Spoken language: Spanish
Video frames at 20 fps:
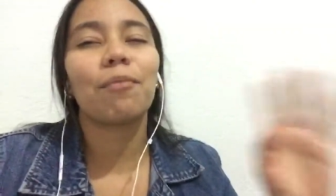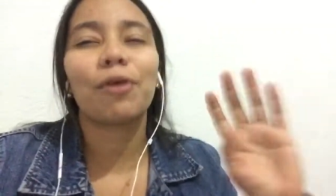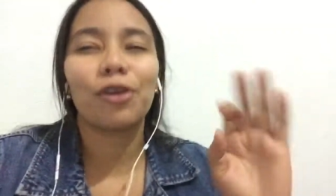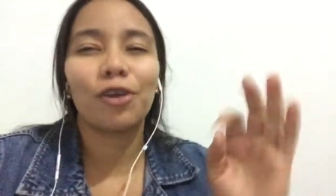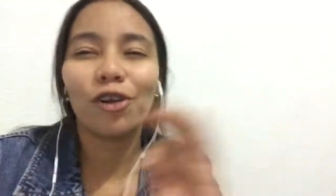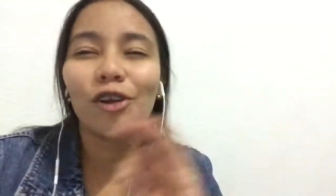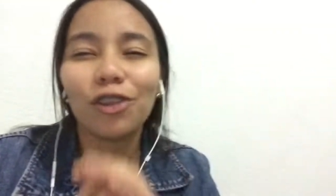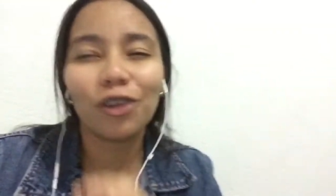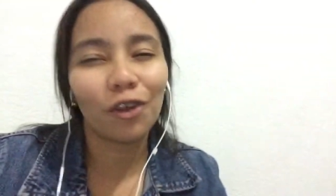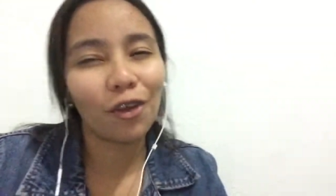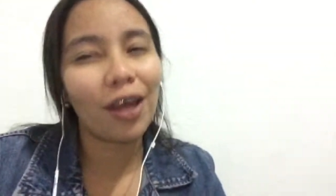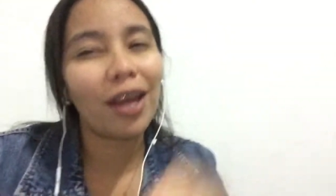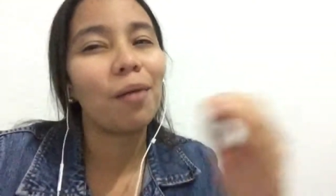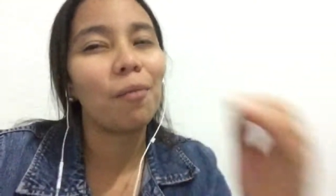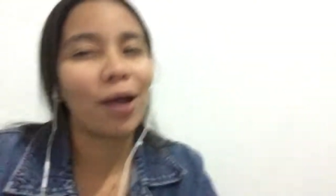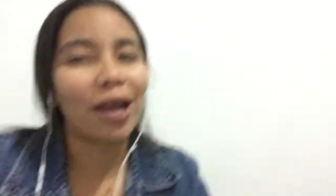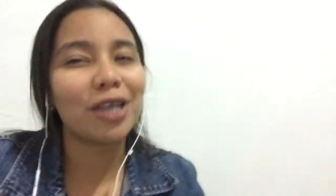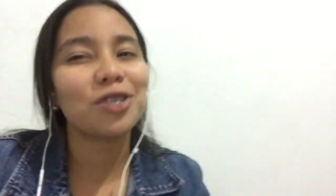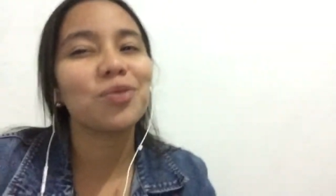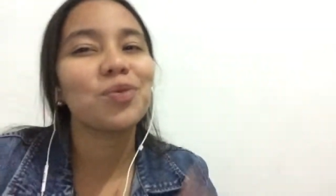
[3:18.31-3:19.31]
Bueno, no todas, las
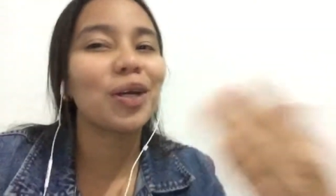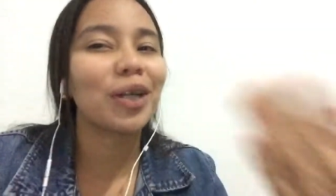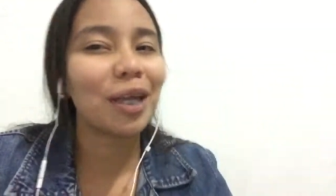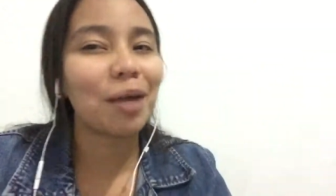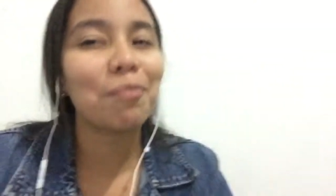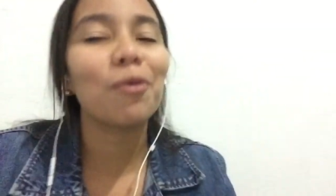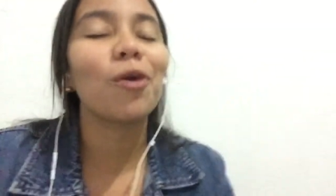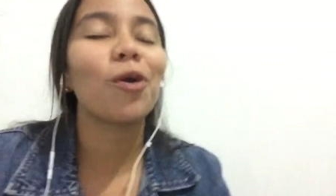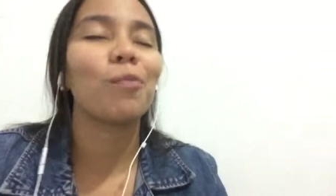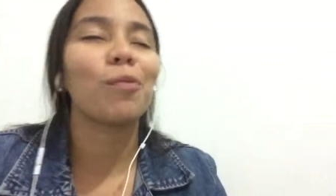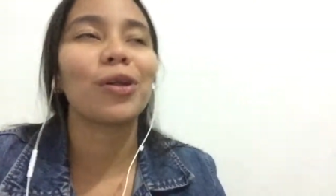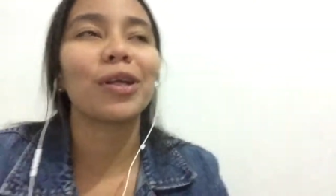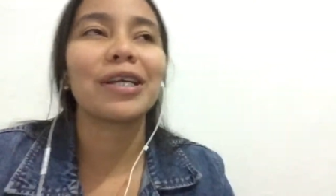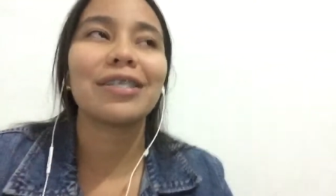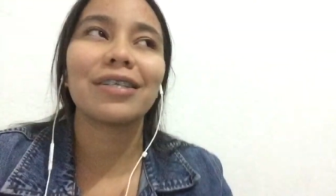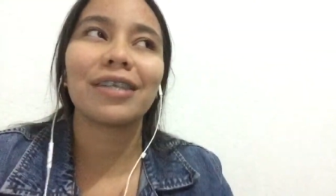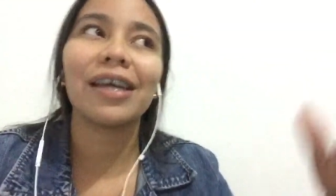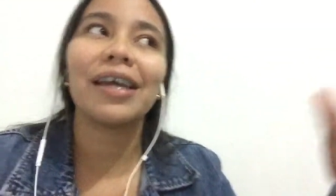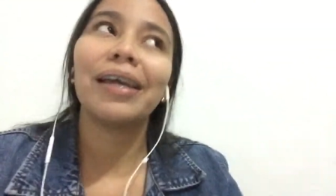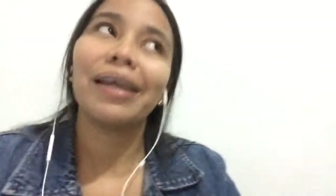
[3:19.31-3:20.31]
voy a subir de a poco porque
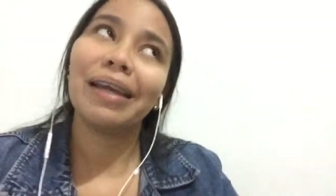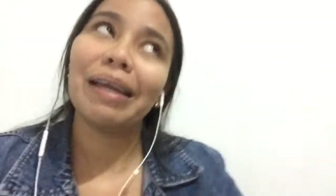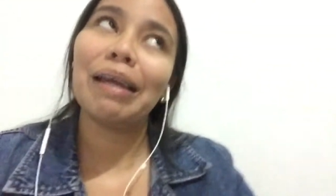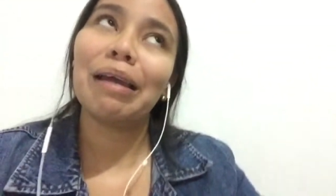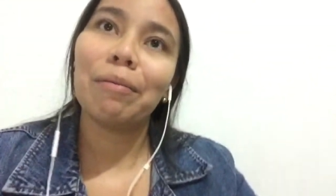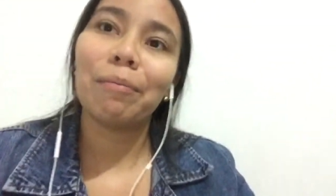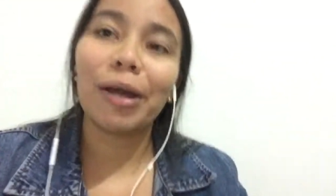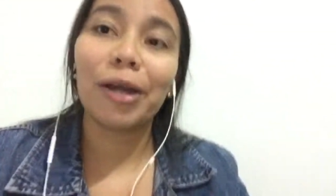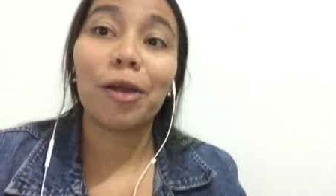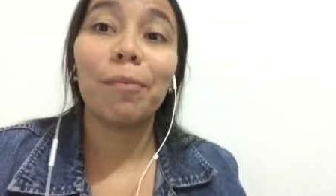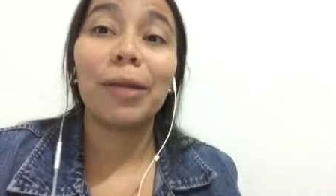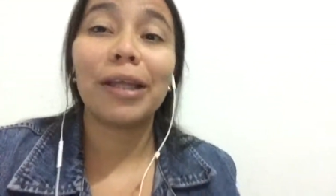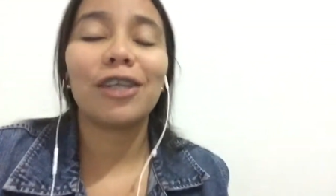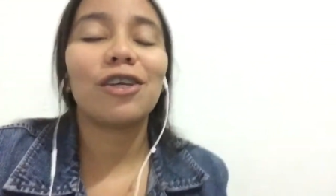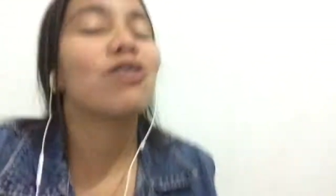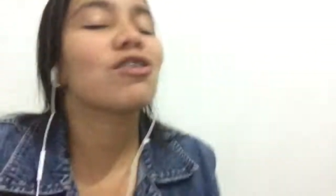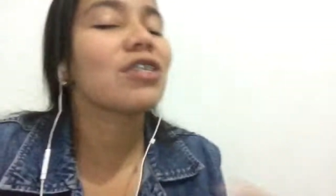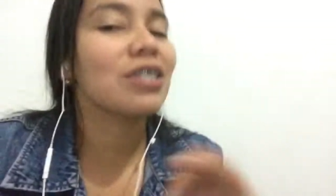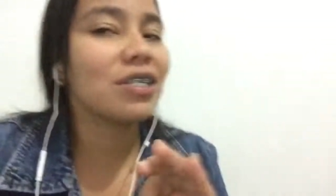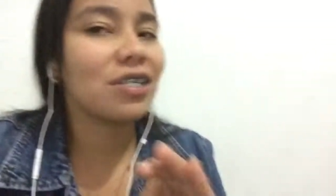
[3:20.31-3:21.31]
hice varios
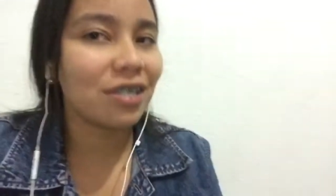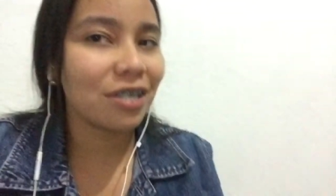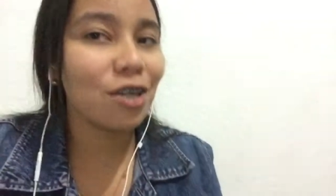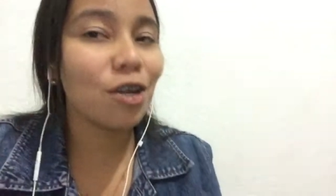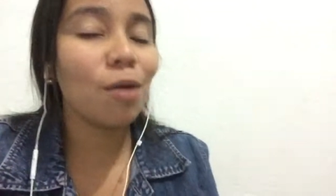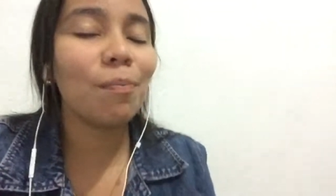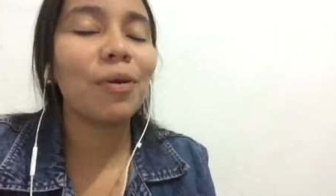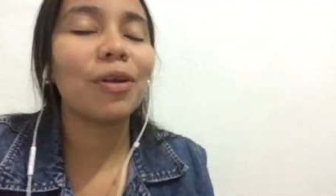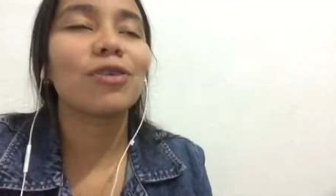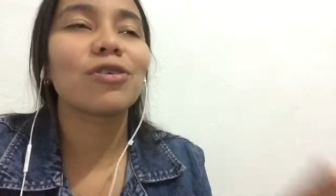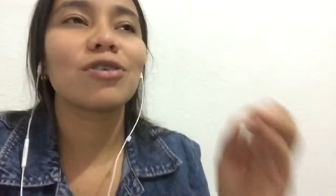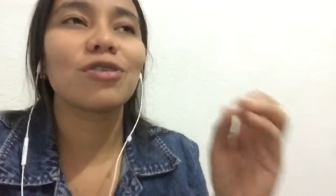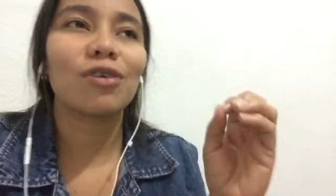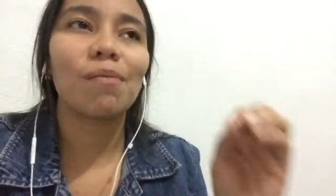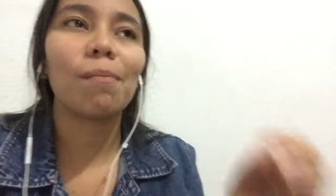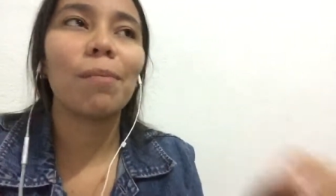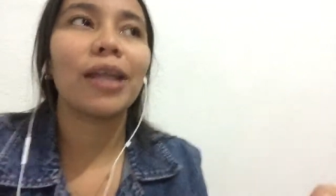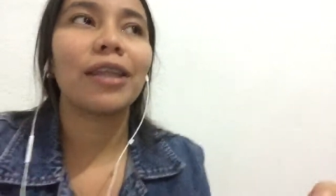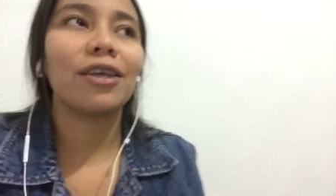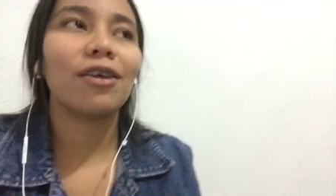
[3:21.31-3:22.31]
platillos sencillos, pero
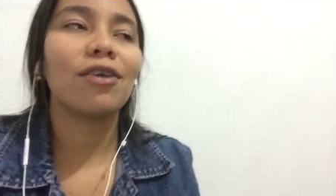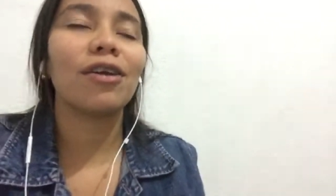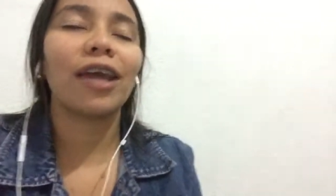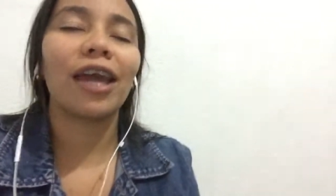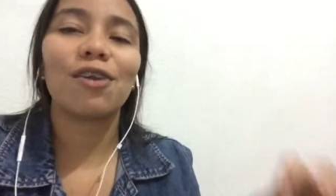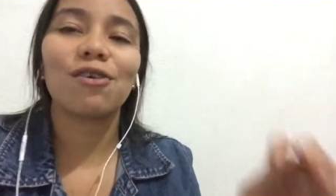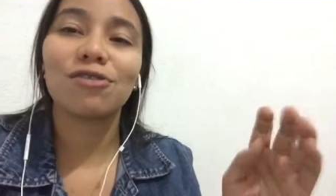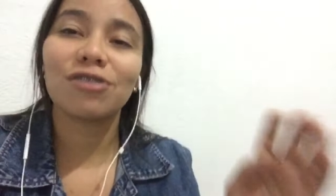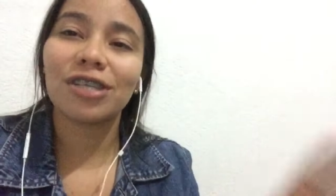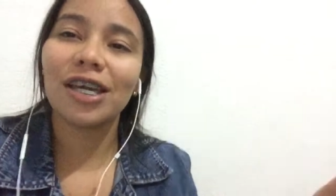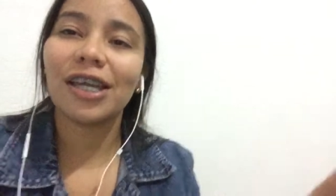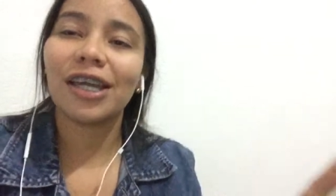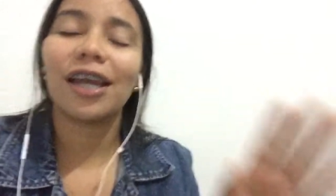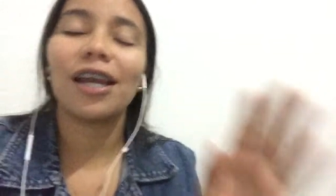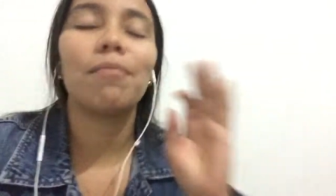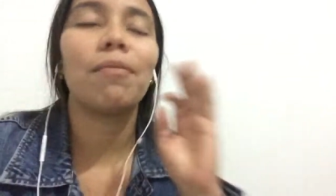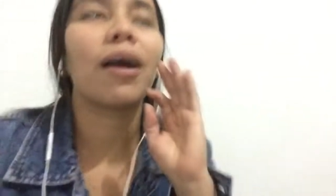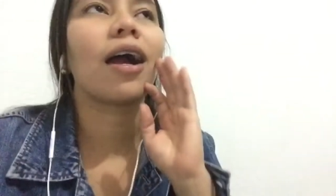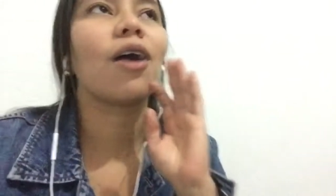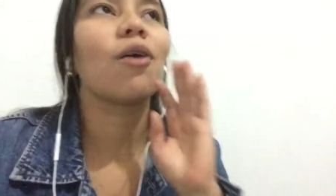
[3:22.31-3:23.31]
son platillos que yo sé que
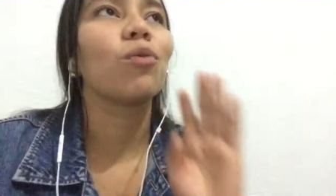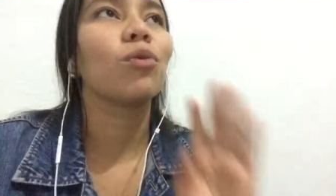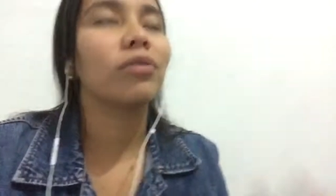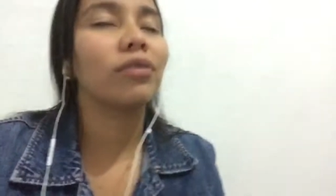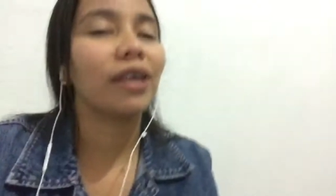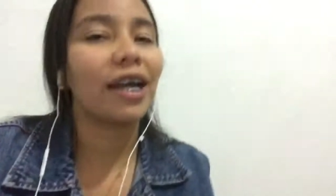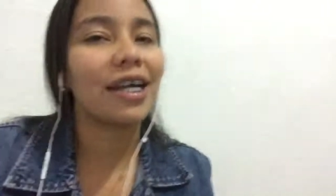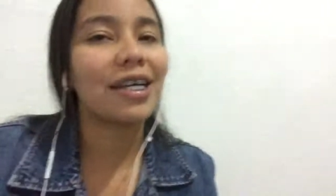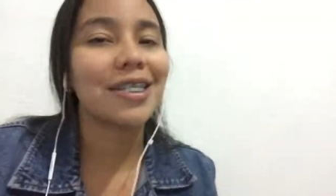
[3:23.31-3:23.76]
les van a gustar.